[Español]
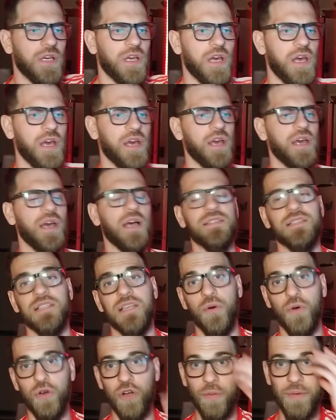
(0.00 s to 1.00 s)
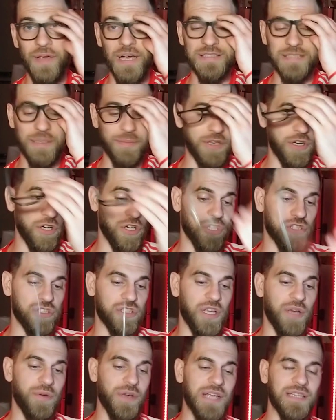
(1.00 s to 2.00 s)
Eh, así que bueno, amigas, amigos,
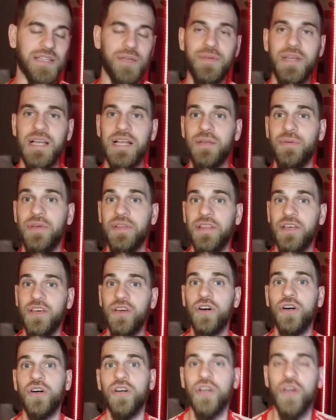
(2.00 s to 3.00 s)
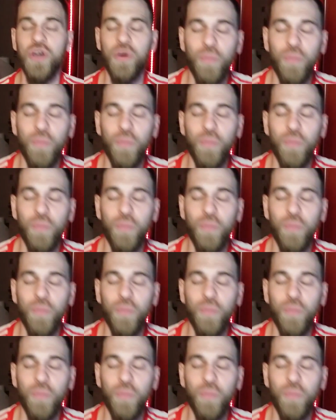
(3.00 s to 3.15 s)
eh, voy a terminar el video